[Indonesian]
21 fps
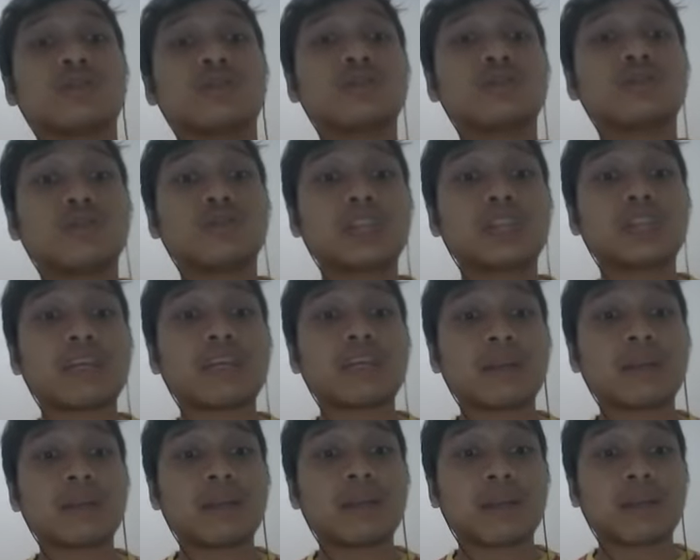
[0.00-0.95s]
Justru
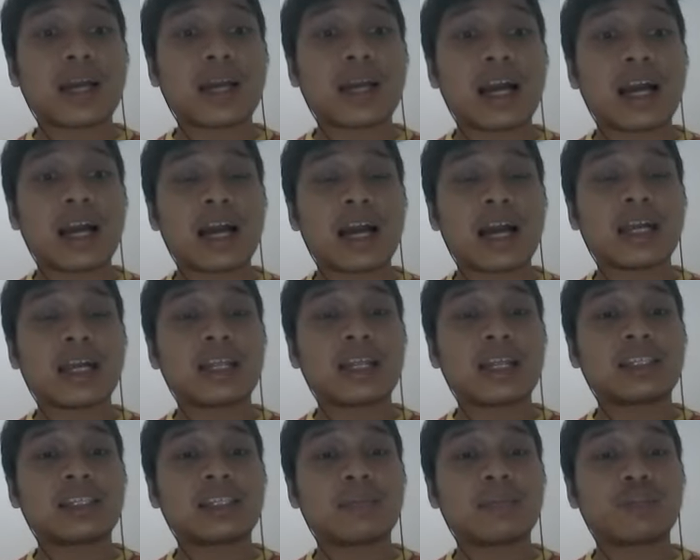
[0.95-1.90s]
segmen perdagangan
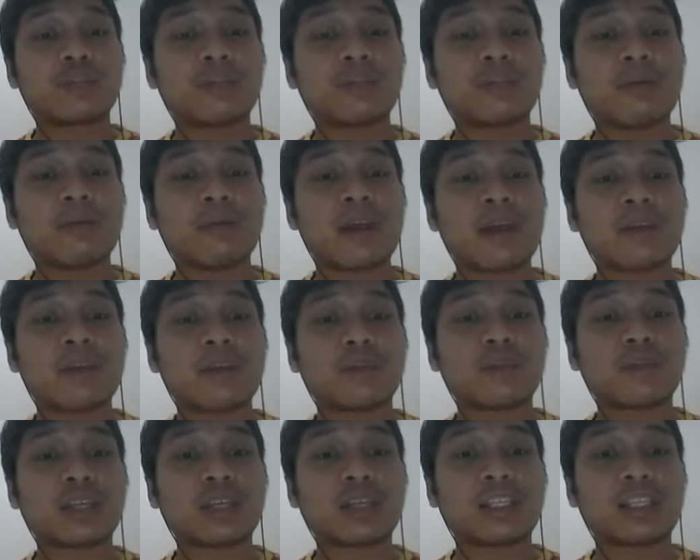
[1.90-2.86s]
dan distribusi
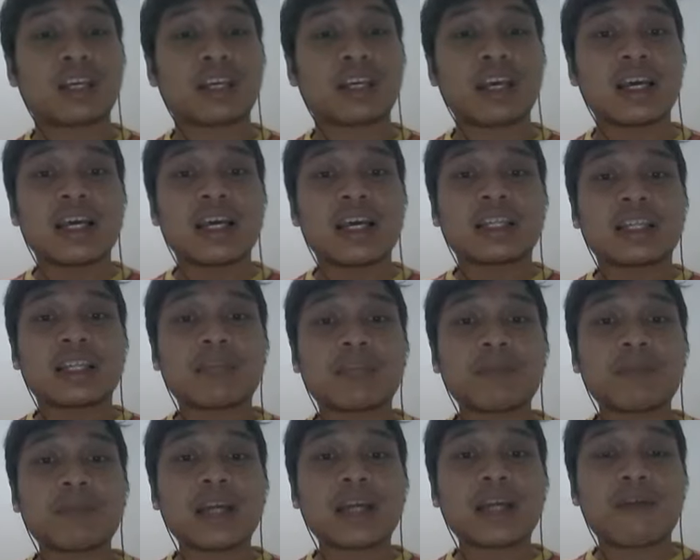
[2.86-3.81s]
BBM-nya itu kecil,
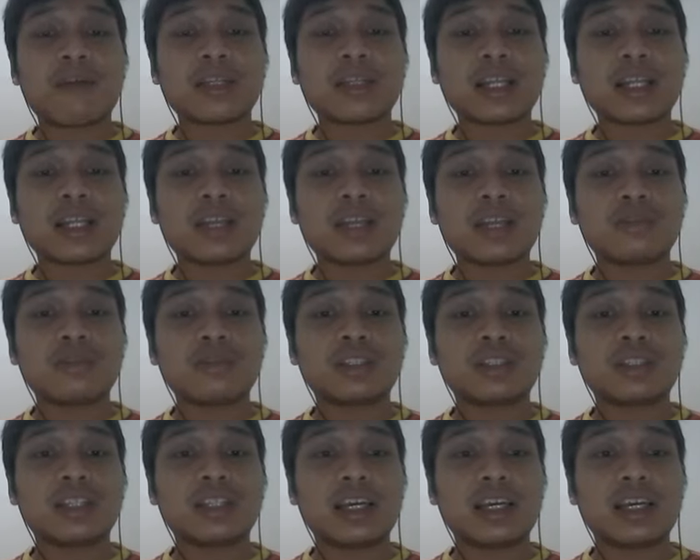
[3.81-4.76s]
tapi kawasan
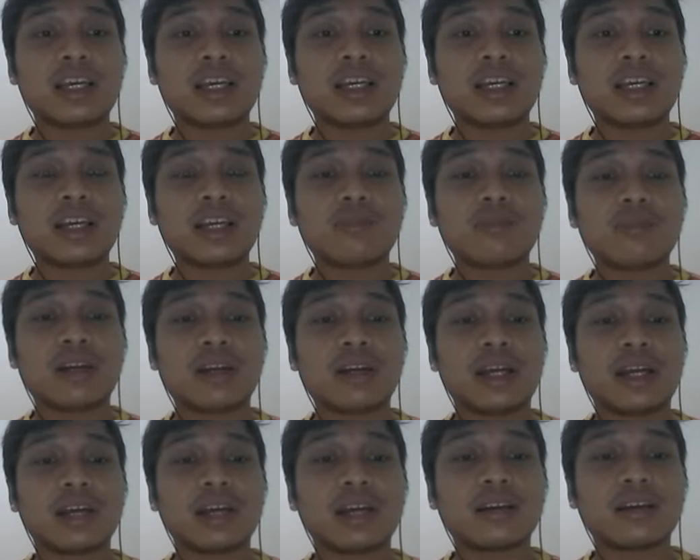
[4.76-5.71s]
industri itu
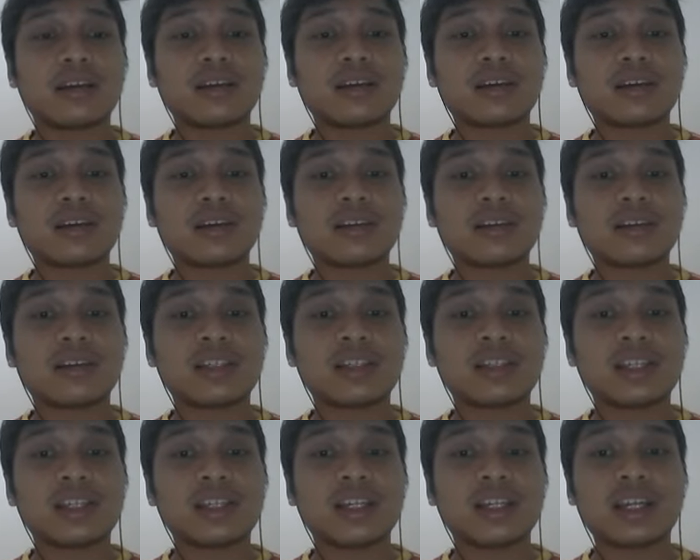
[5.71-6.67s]
gede.
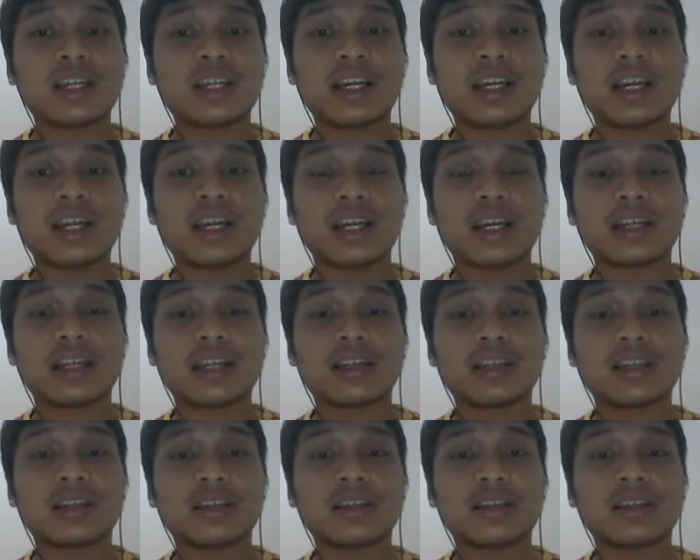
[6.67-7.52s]
Di sini nih, ini gede nih.